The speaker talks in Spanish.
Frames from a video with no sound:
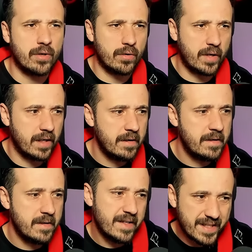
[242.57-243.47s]
yo creo que
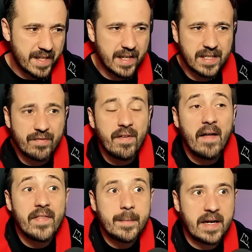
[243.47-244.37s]
si eres
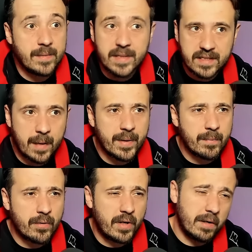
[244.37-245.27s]
fan de Max
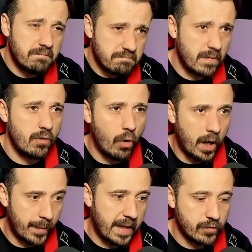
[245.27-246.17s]
Verstappen, porque luego
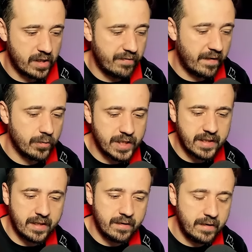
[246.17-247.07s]
hablamos de fandoms y
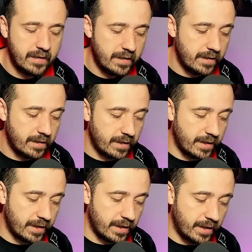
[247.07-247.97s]
tal,
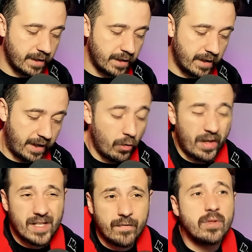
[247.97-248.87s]
eh, creo
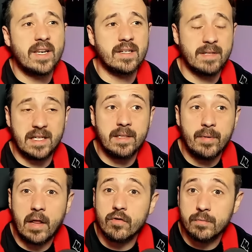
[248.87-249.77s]
que disfrutarías más la
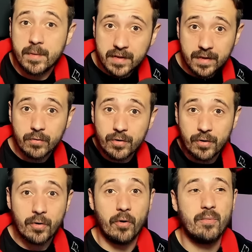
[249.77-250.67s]
temporada
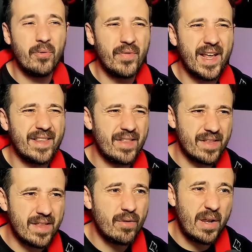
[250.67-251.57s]
2021 con un mundial
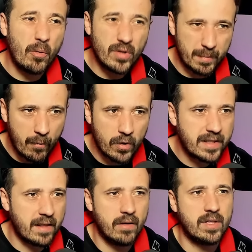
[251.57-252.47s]
decidido en la última
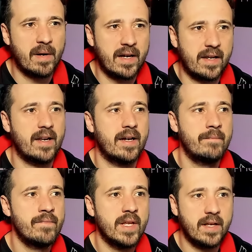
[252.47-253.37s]
vuelta de la última
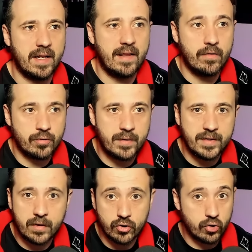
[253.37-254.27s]
carrera que el de
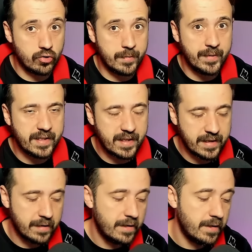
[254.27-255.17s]
2022 o
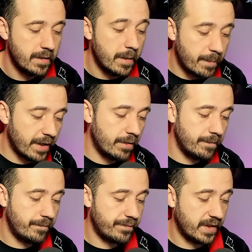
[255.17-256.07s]
2023,
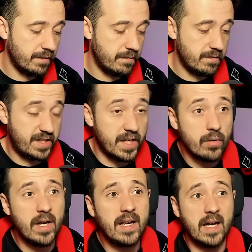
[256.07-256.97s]
pero si
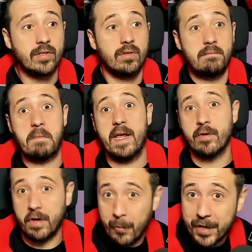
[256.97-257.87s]
no es el caso,
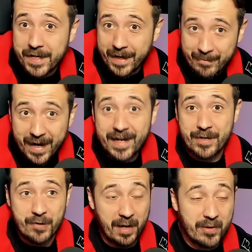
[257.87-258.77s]
enhorabuena, ¿vale?
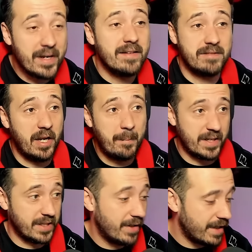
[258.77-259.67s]
Enhorabuena, te lo has
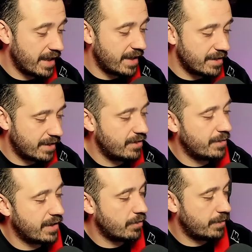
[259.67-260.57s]
pasado genial, entiendo,
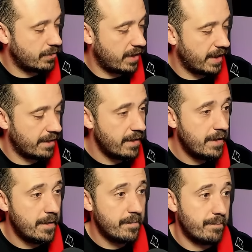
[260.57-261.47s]
viendo a tu piloto ganar
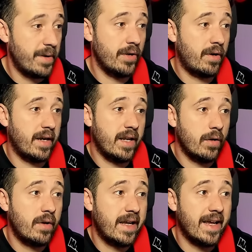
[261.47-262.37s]
pero
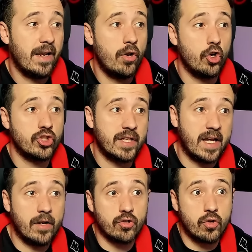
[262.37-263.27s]
creo que los
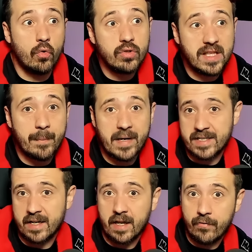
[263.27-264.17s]
que nos gusta
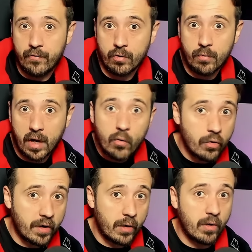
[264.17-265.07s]
más la Fórmula
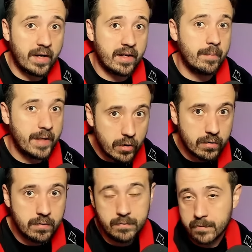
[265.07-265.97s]
1 que cualquier
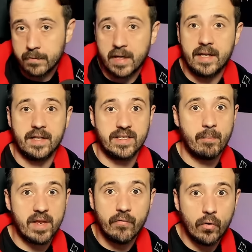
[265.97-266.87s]
piloto, ¿vale? Que es
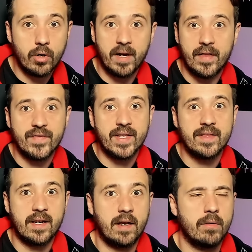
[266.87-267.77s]
mi forma de
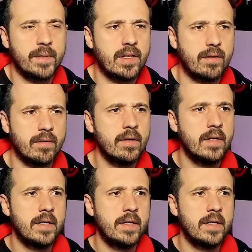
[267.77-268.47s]
entender la competición,